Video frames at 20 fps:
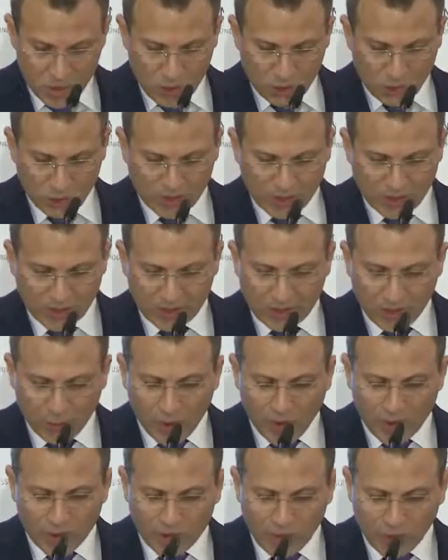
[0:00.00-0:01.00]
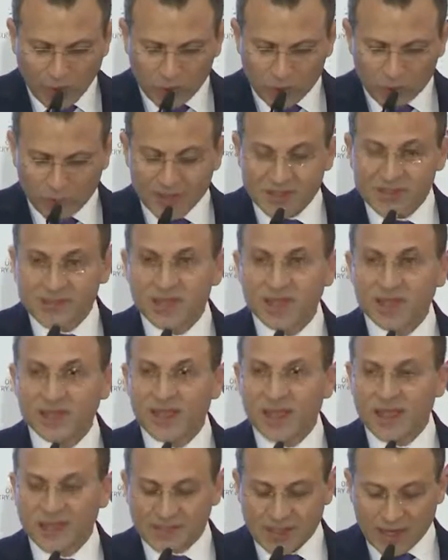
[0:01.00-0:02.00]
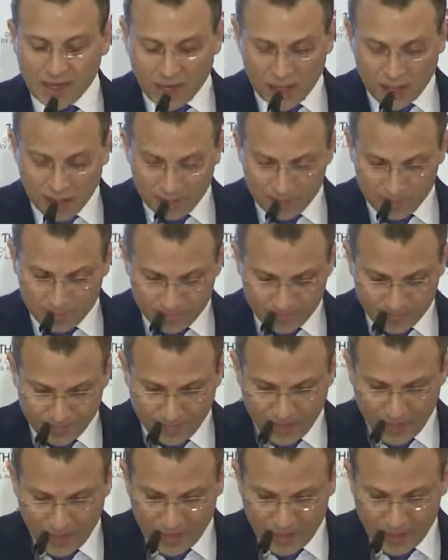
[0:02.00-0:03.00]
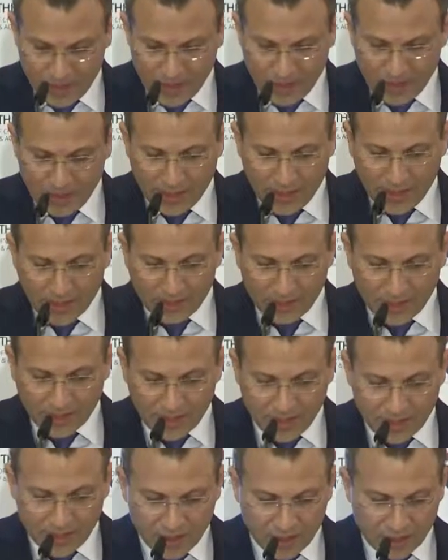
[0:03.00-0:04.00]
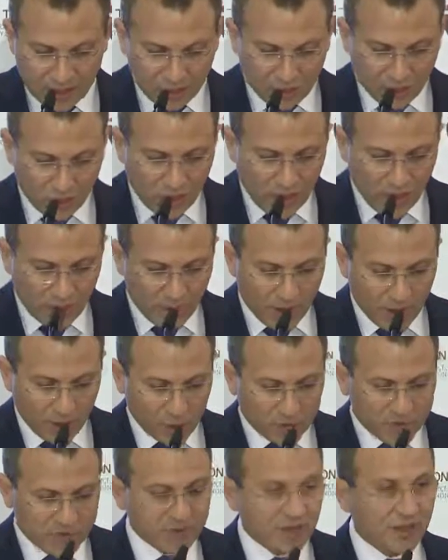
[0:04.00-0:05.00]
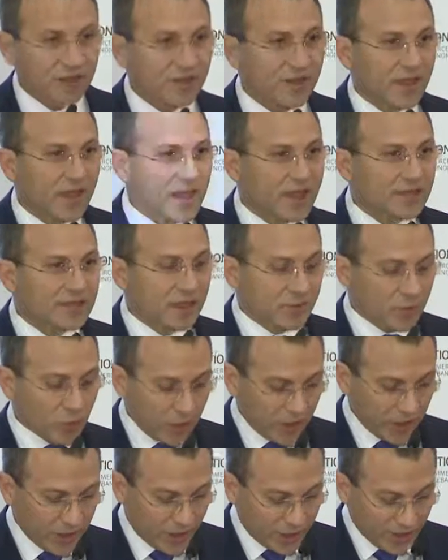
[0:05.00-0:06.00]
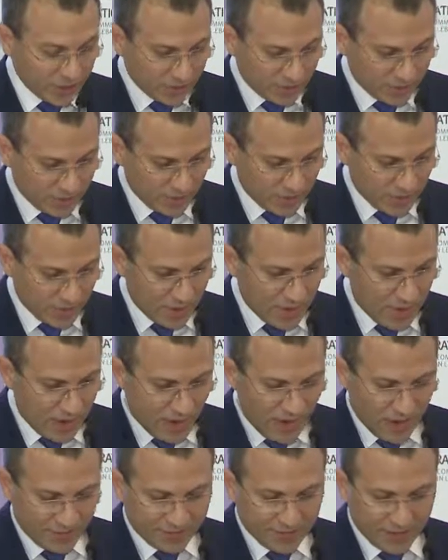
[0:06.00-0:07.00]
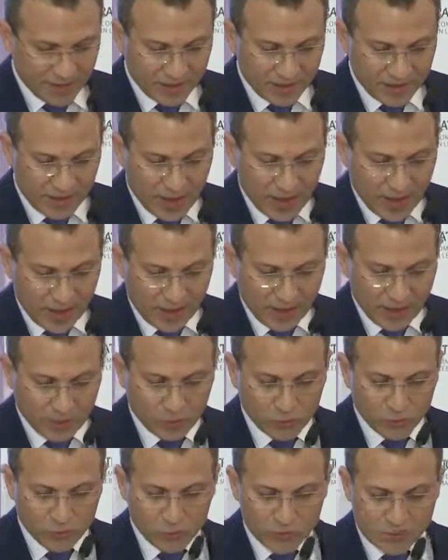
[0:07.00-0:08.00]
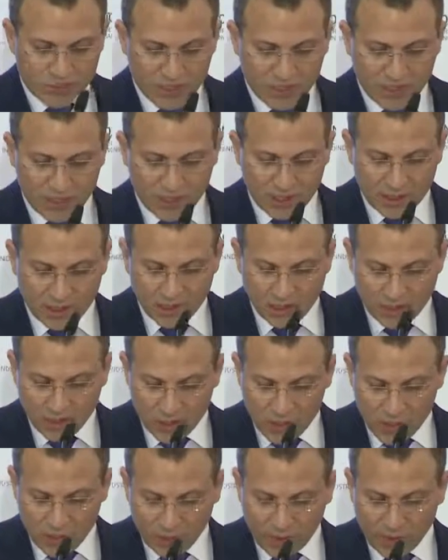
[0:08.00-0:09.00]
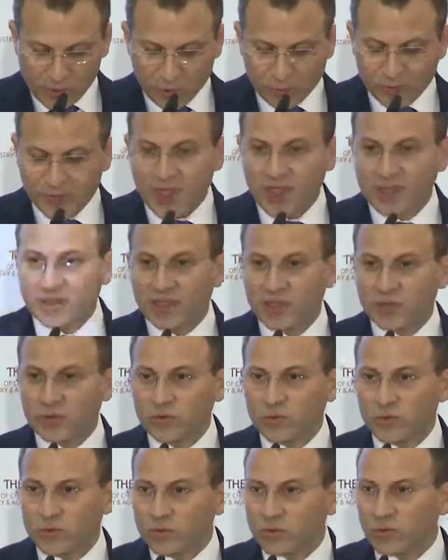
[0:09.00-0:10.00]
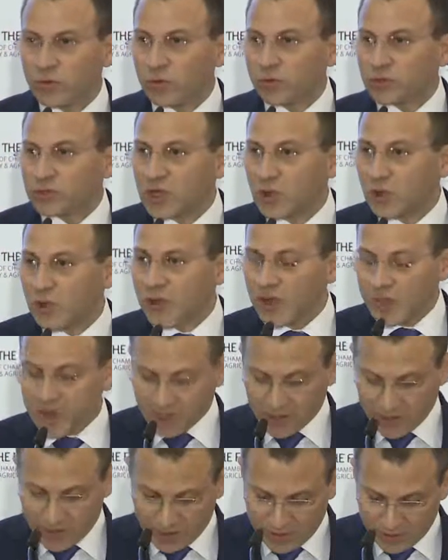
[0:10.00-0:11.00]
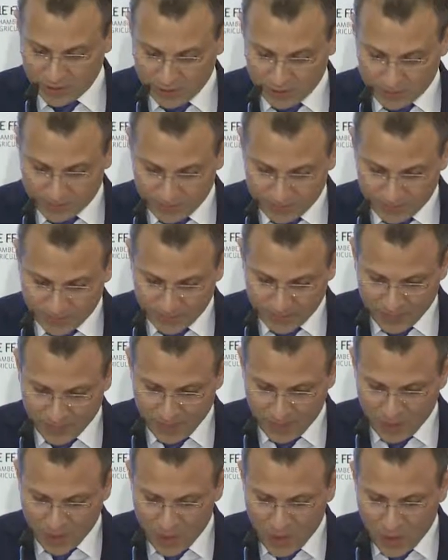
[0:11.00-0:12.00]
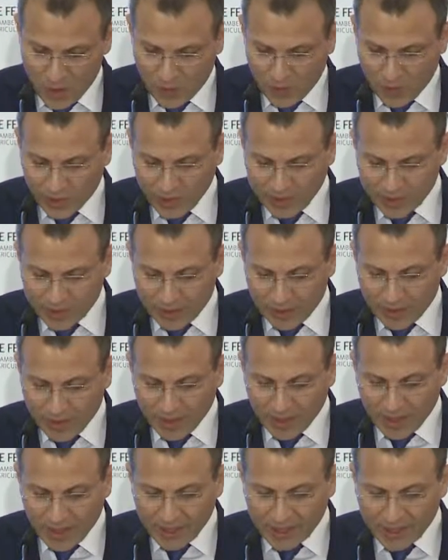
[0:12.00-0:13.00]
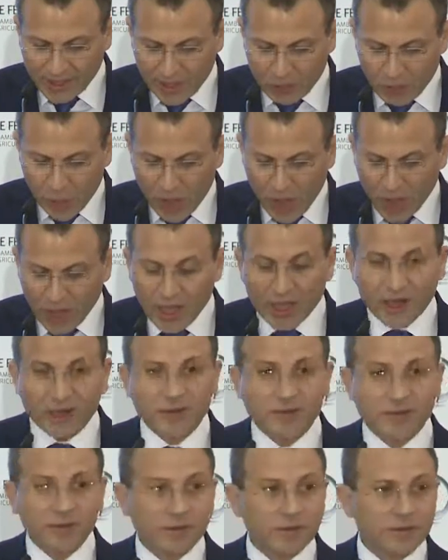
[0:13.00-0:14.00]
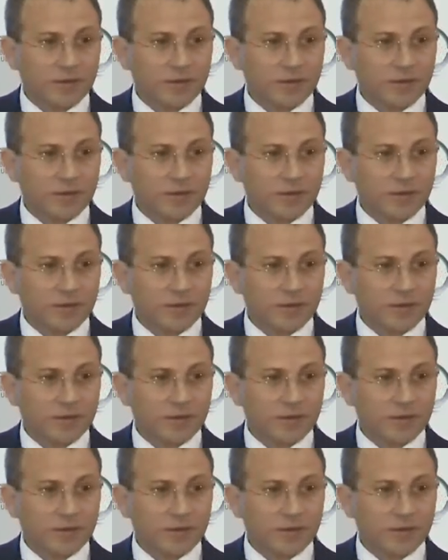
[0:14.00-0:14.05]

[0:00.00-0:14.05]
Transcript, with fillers: ونتوقع المزيد هذا العام لأننا كلما غصنا في هذا المحيط عثرنا على كنوزه واللبنانيون هم جواهره وقد تمكنا مؤخرا